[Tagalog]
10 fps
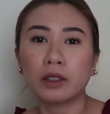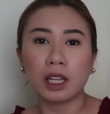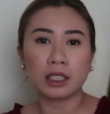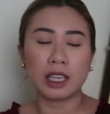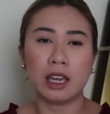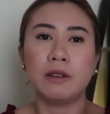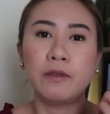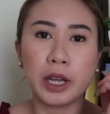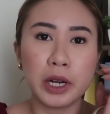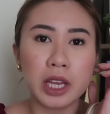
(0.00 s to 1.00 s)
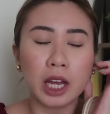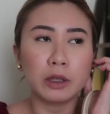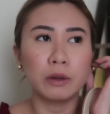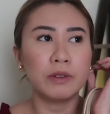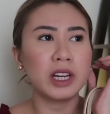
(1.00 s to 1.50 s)
cute lang niya and very,
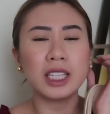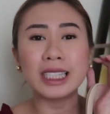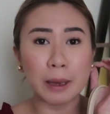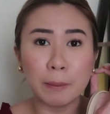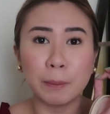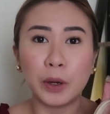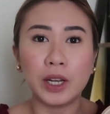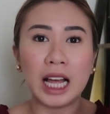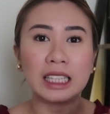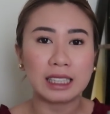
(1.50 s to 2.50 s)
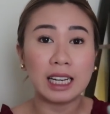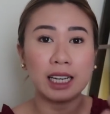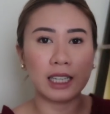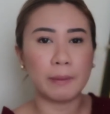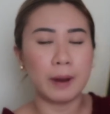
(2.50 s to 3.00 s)
ano, very simple lang
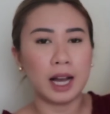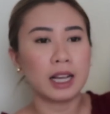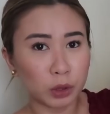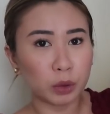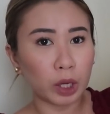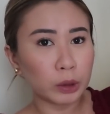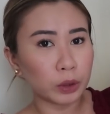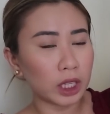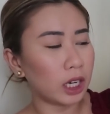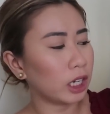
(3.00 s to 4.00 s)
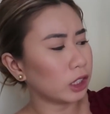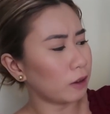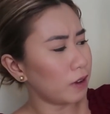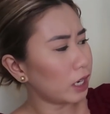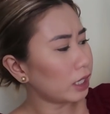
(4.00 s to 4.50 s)
talaga na bag. Gustuhan ko talaga
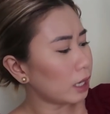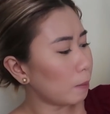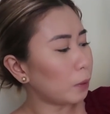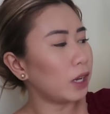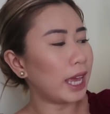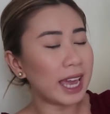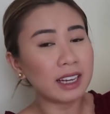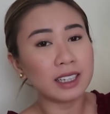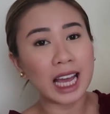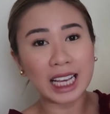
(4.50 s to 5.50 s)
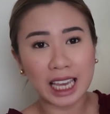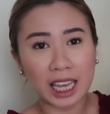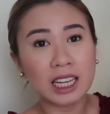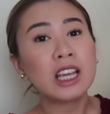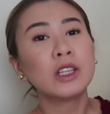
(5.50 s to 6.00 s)
siya. Very simple and
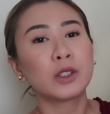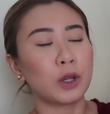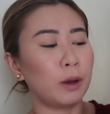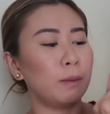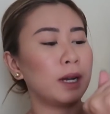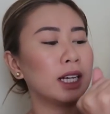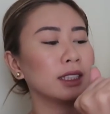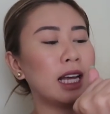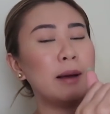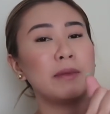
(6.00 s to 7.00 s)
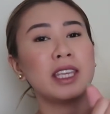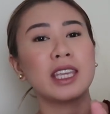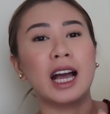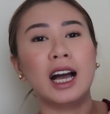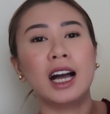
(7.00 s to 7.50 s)
again, sobrang
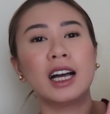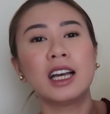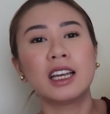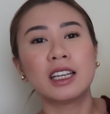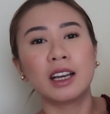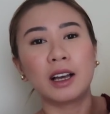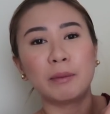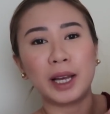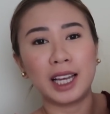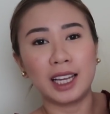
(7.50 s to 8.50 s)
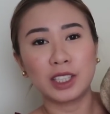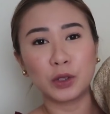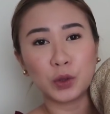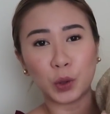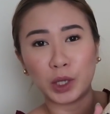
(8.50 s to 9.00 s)
dami niyang
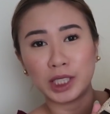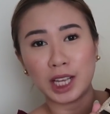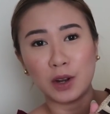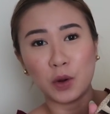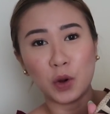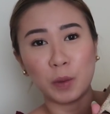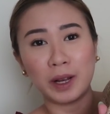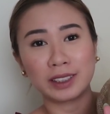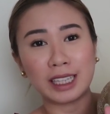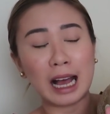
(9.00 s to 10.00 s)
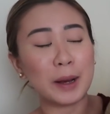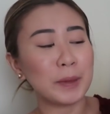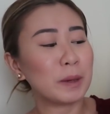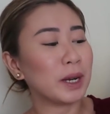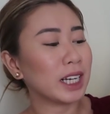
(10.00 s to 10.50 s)
masustore sa loob. Ang
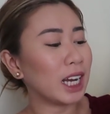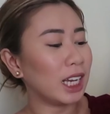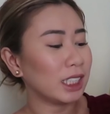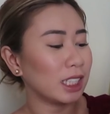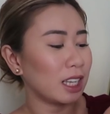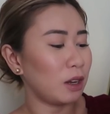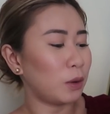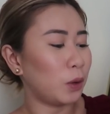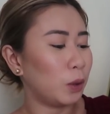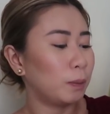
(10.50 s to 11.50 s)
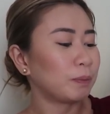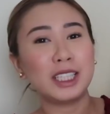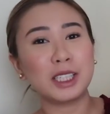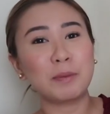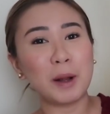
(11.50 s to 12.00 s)
daming magkakasya sa loob.
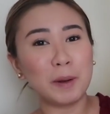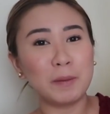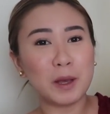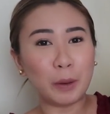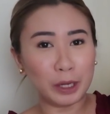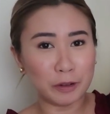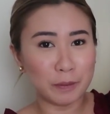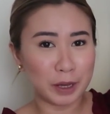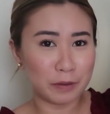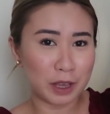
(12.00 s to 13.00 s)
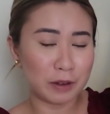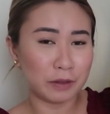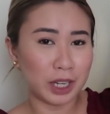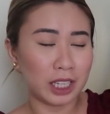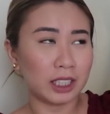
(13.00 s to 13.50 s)
This is probably one of my
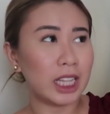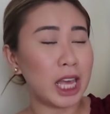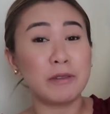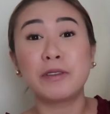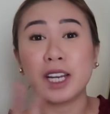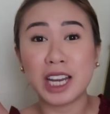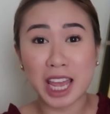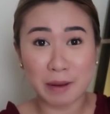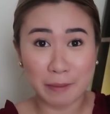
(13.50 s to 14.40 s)
favorite everyday